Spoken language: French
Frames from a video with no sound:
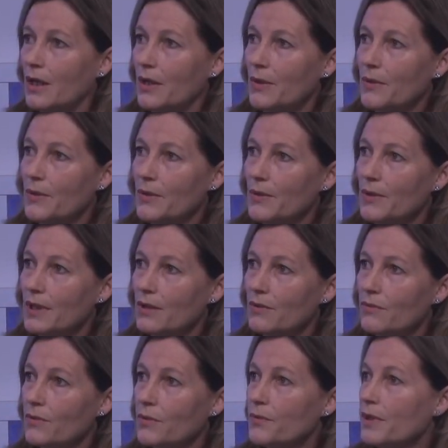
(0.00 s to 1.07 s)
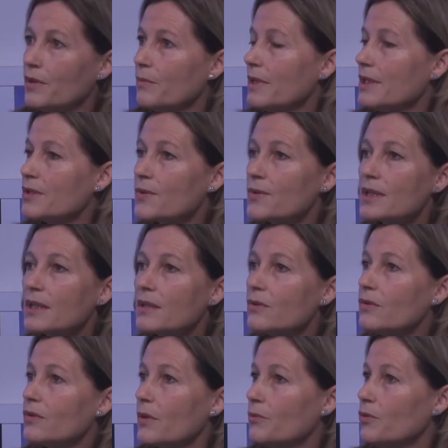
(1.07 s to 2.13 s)
euh, les nouveaux phénomènes
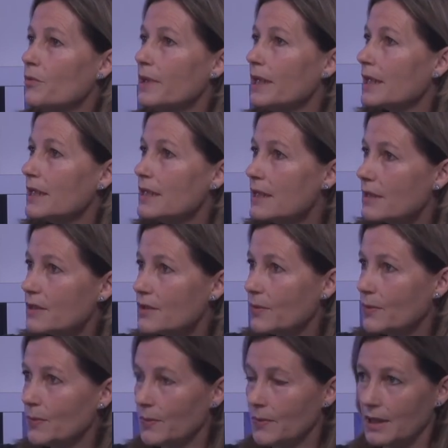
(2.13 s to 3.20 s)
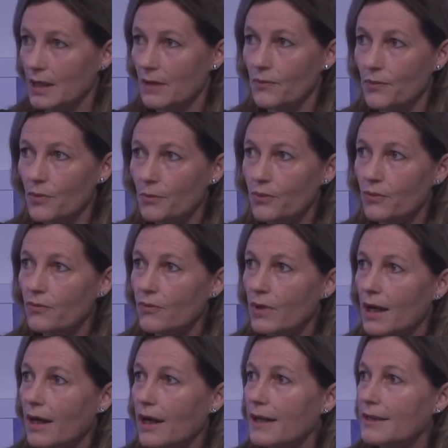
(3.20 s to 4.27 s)
sociétaux comme l'ubérisation. Il faut
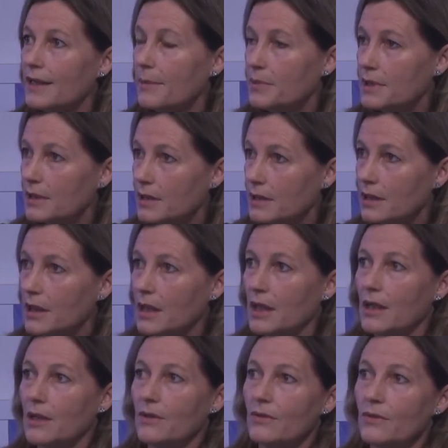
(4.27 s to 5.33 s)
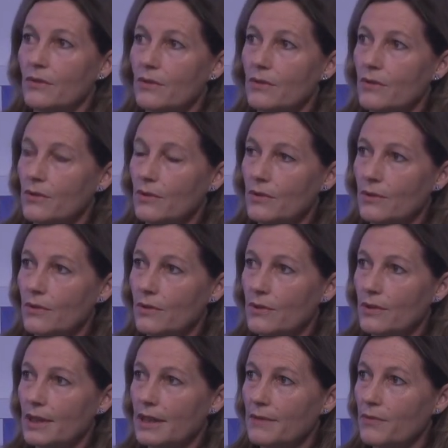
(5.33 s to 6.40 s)
pouvoir adapter
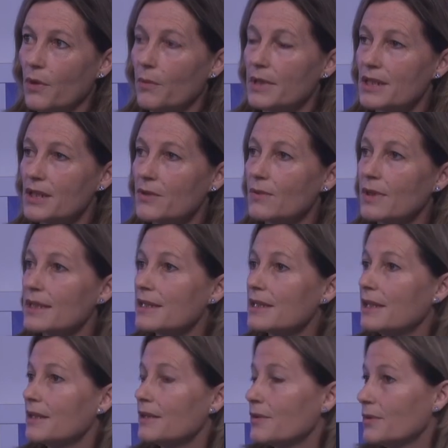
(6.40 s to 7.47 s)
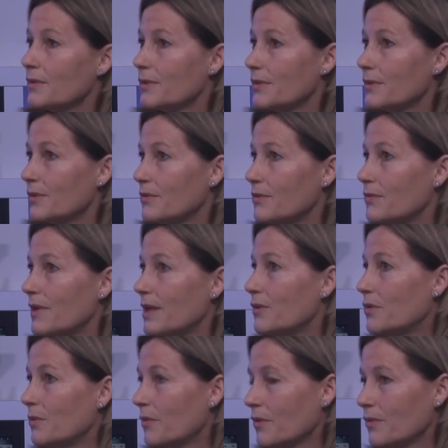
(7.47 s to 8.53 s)
euh, les formations à cette euh, nouvelle
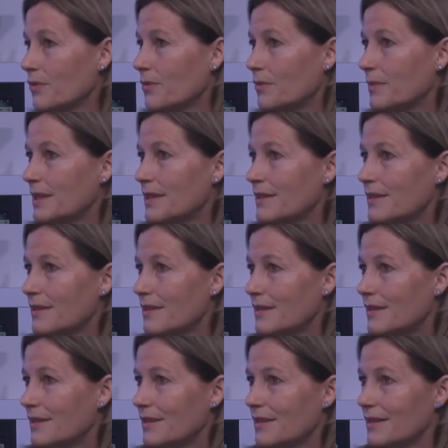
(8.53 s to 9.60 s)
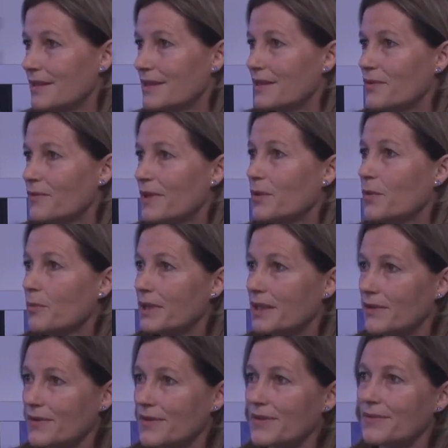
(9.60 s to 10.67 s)
demande de métier et ces nouvelles
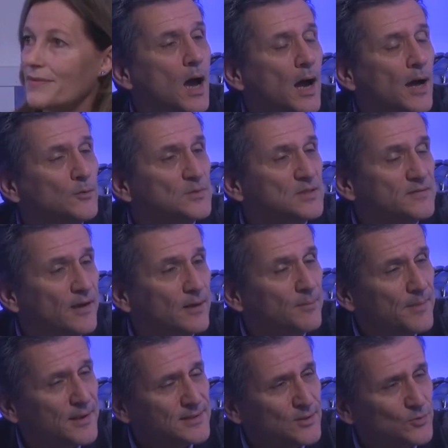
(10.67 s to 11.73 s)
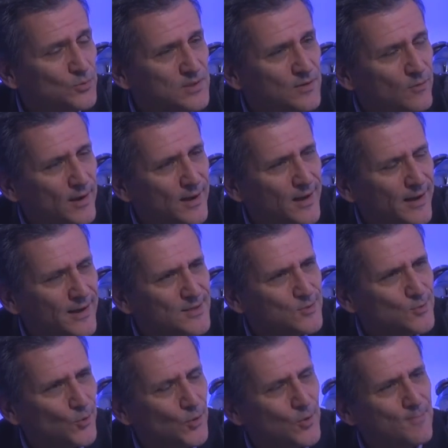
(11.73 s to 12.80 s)
compétences. Anne merci de nous avoir éclairé
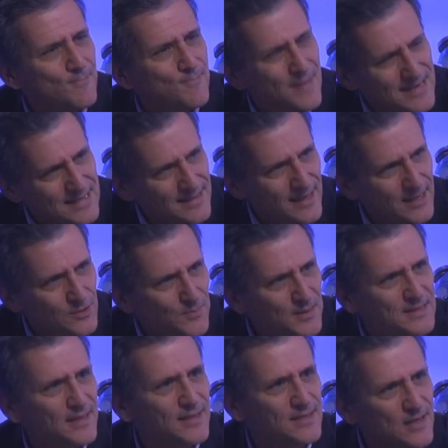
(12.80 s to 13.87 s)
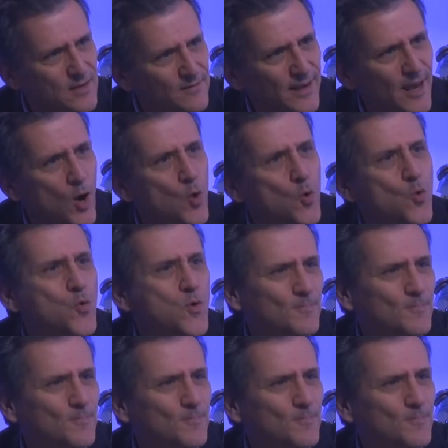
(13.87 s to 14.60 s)
sur le master spécialisé avec un E.